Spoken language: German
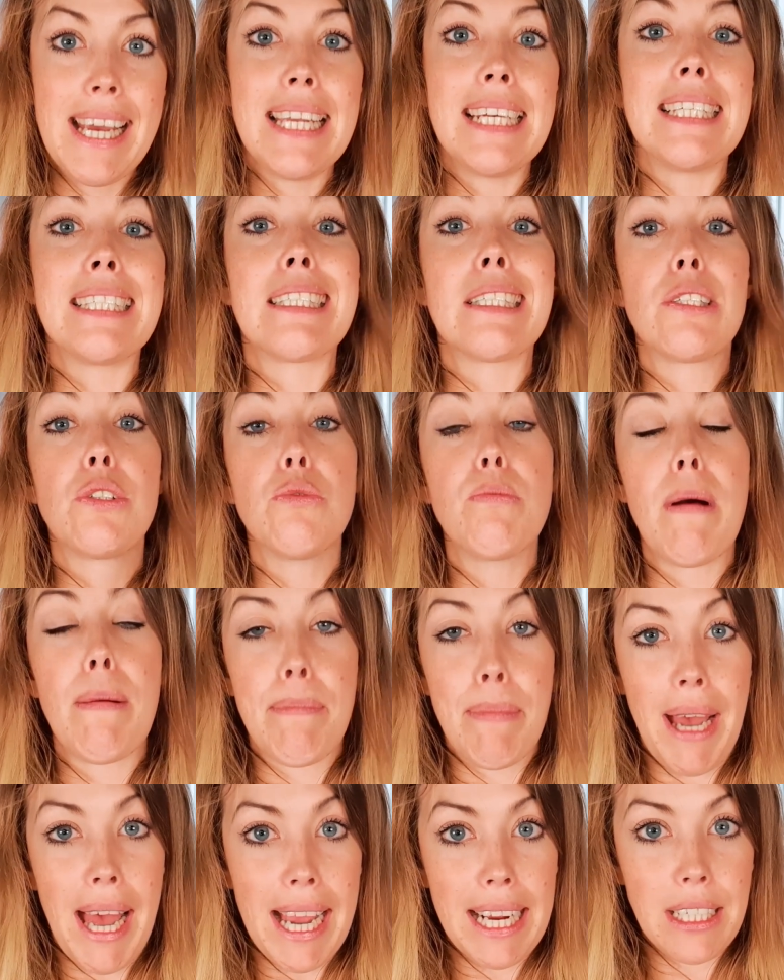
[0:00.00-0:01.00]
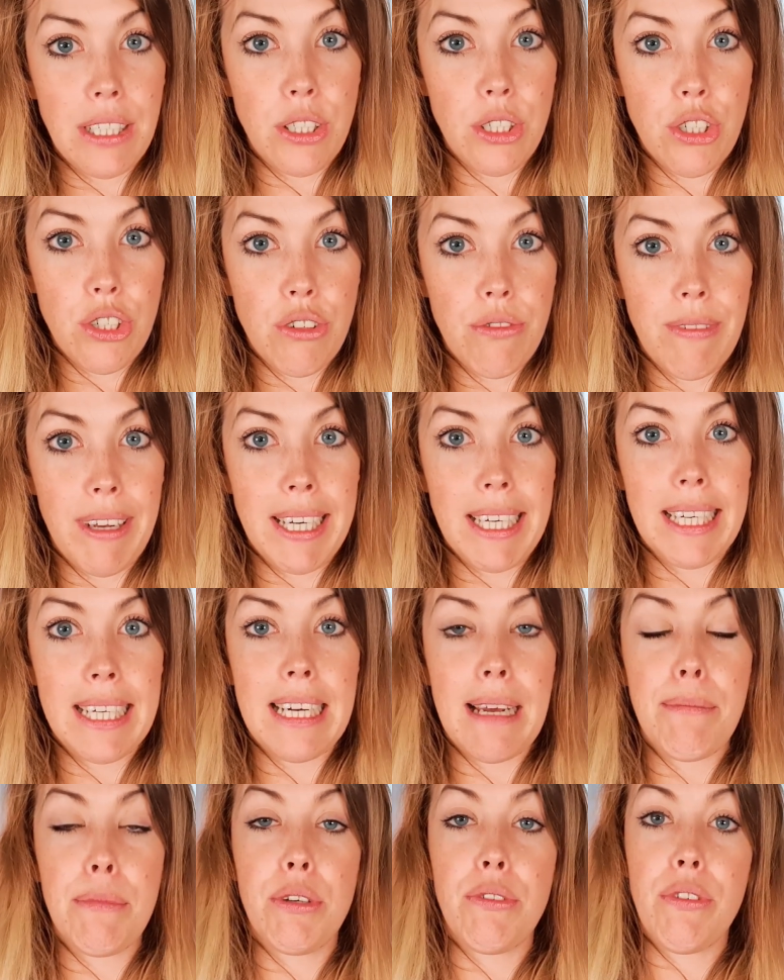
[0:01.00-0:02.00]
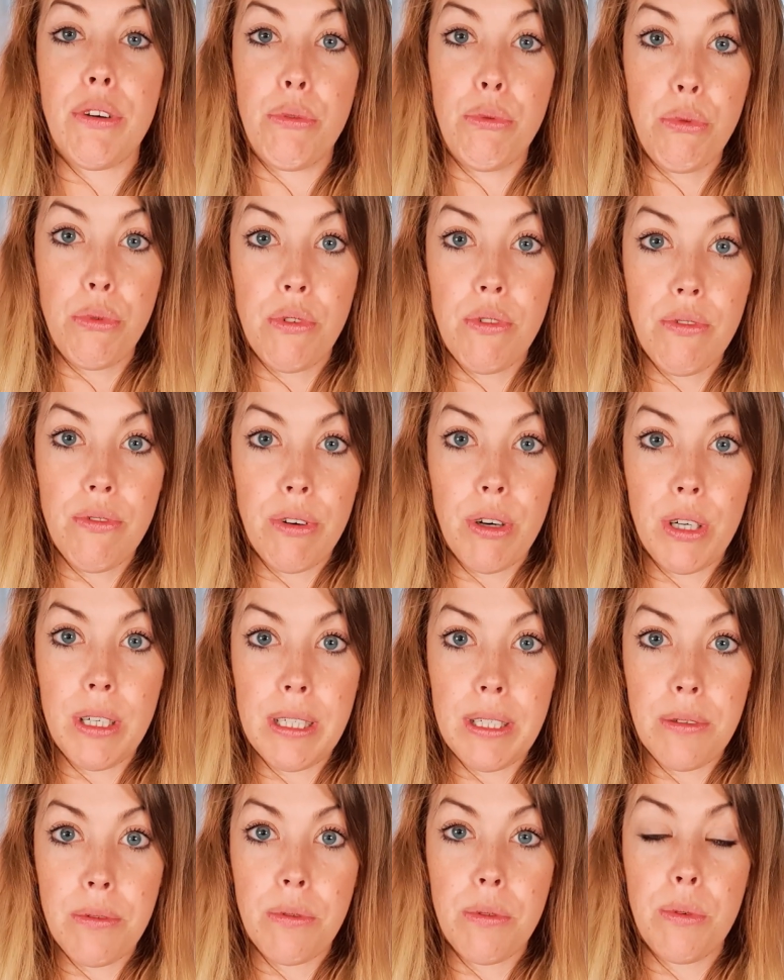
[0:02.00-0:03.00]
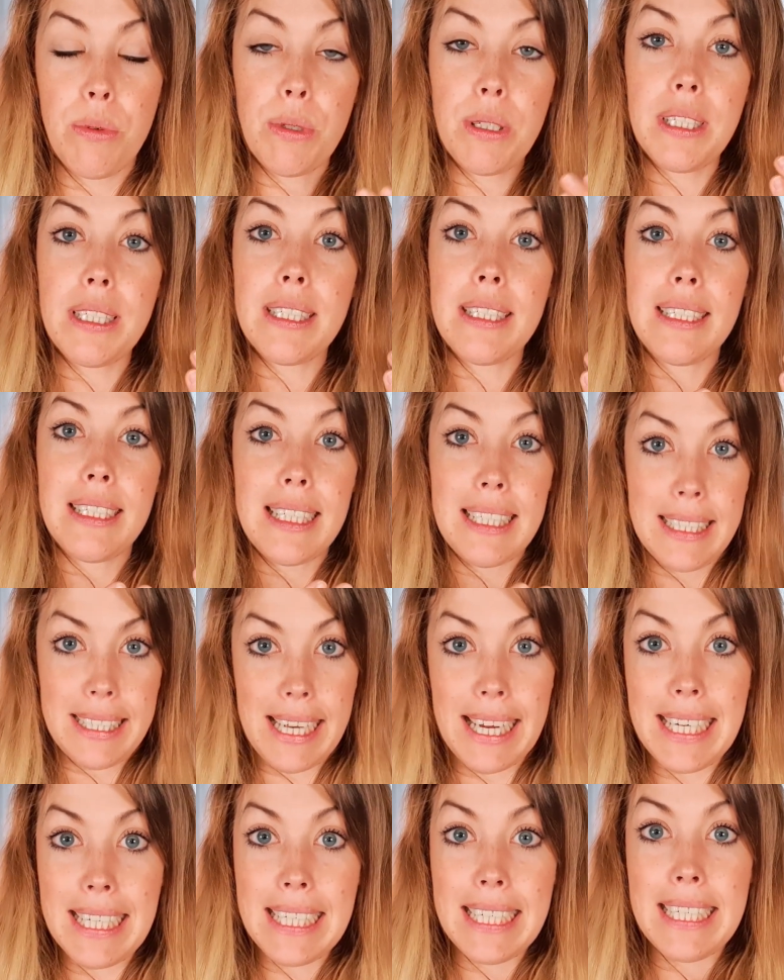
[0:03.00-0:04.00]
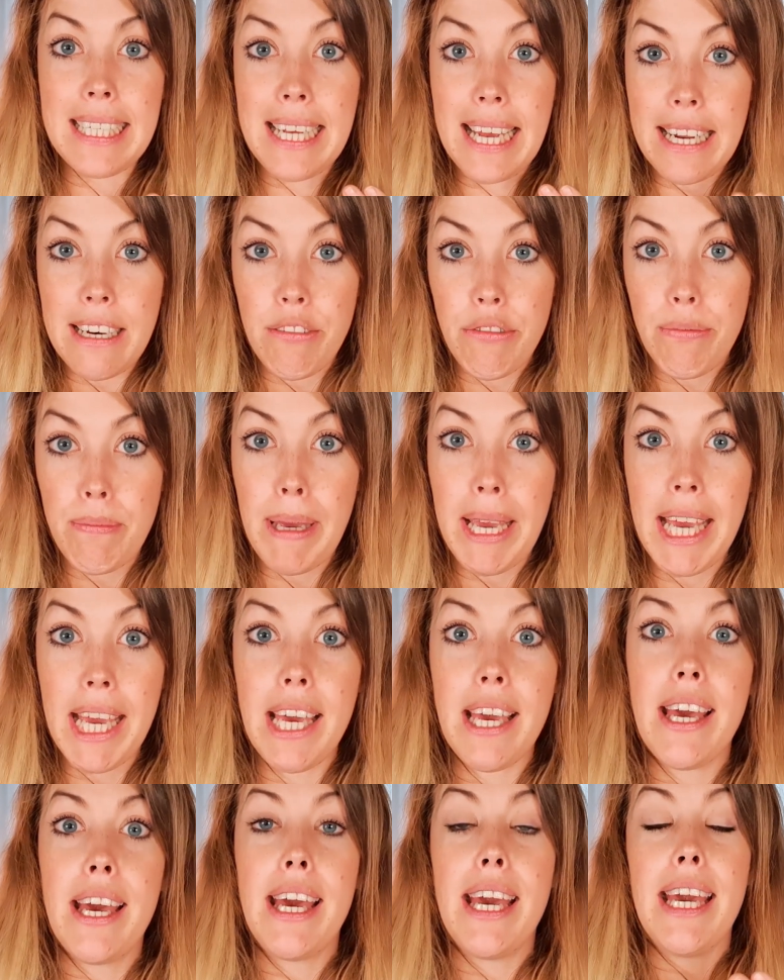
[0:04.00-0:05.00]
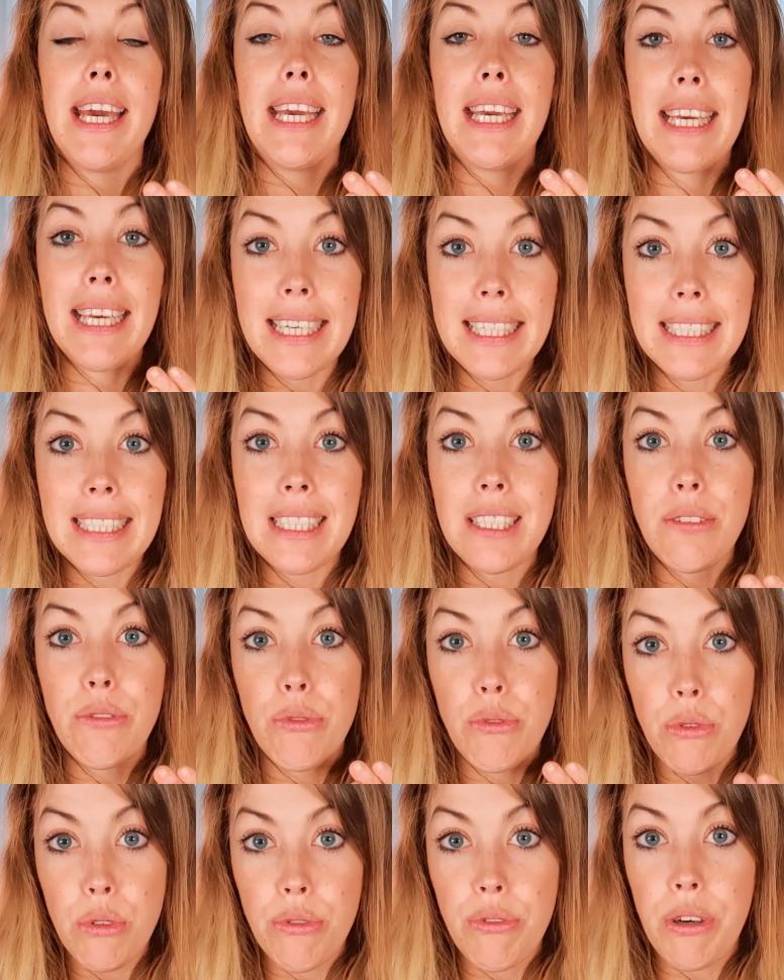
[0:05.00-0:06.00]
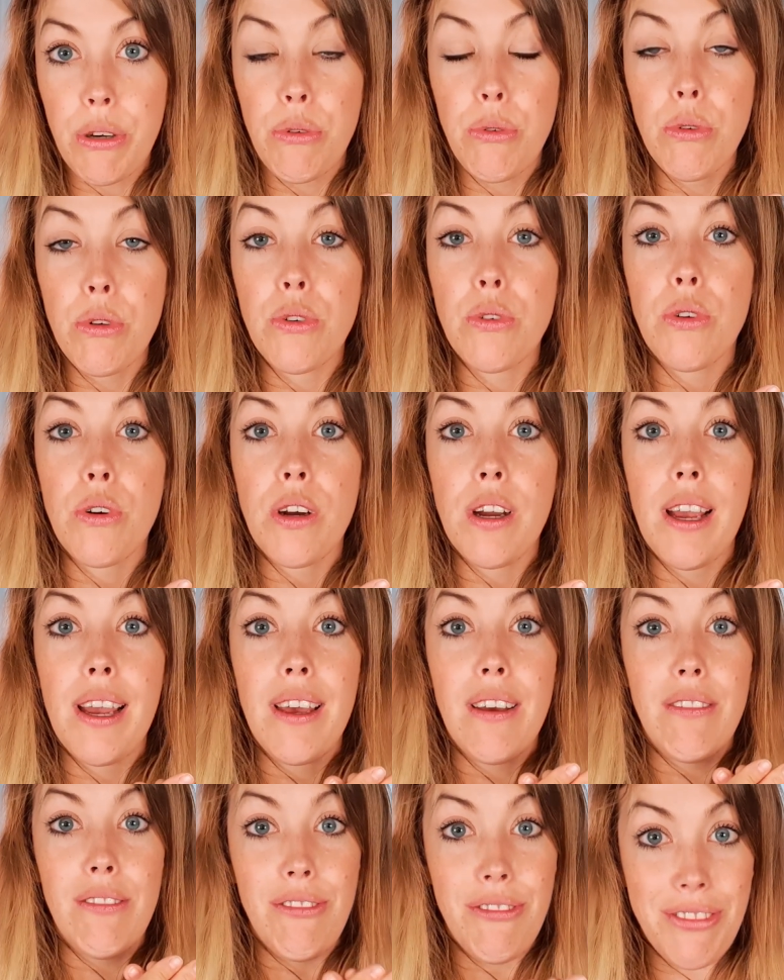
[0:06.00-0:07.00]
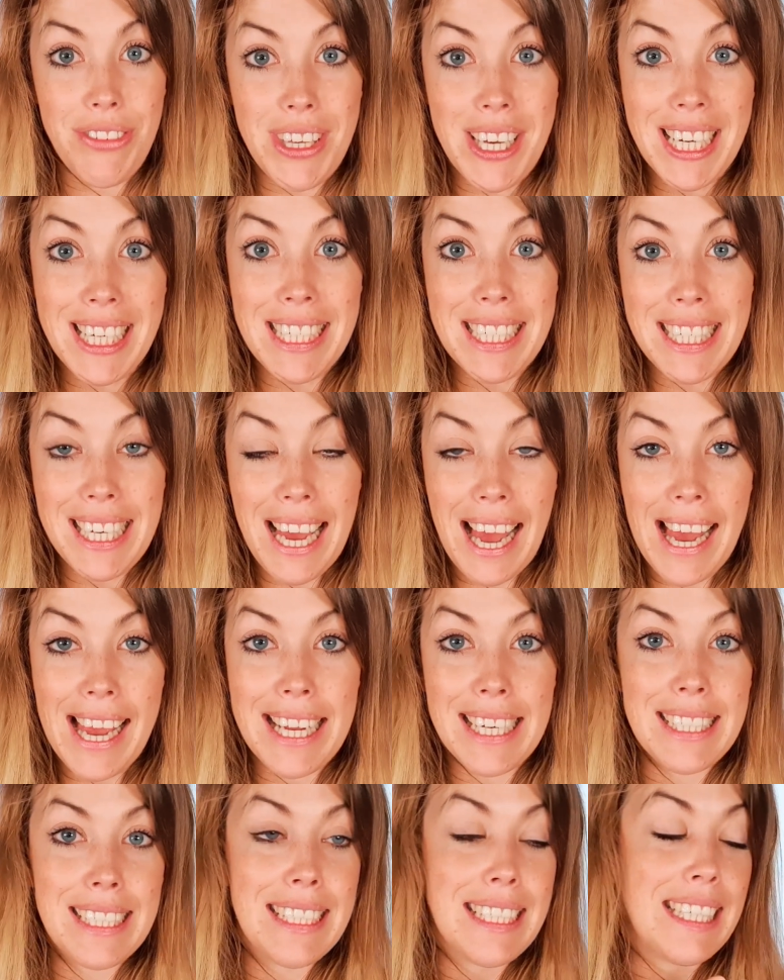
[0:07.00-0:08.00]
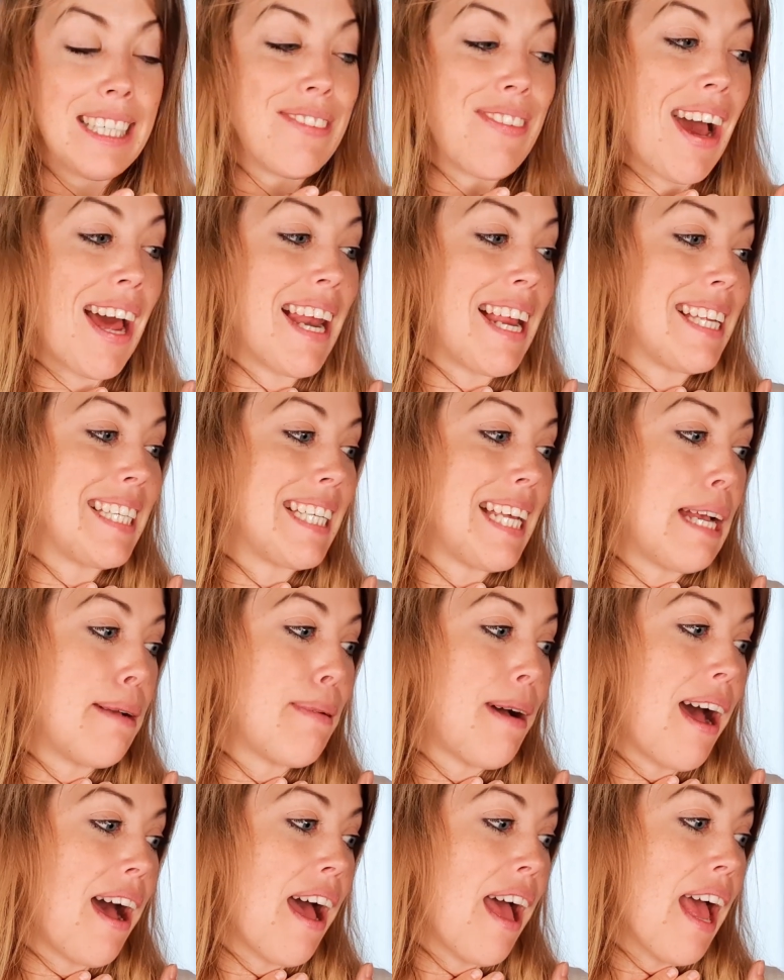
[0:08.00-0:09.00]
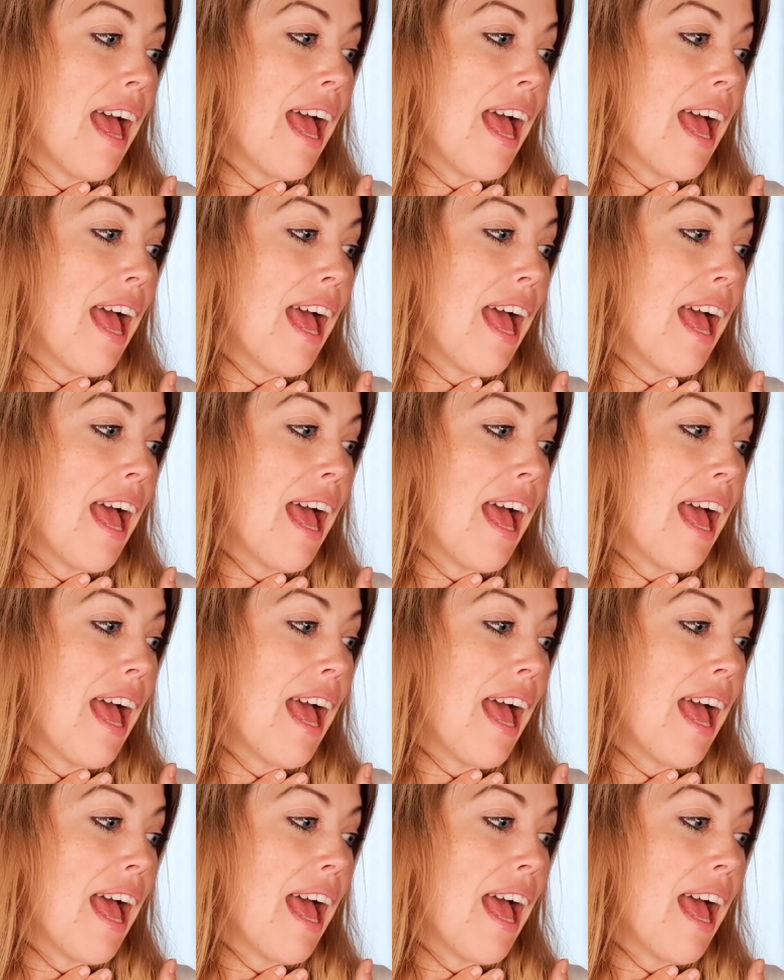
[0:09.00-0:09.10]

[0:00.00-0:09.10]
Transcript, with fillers: Das ist super praktisch, wenn ihr damit verhüten wollt. Und tatsächlich, NFP ist für Verhütung wirklich geeignet. Ich war da selber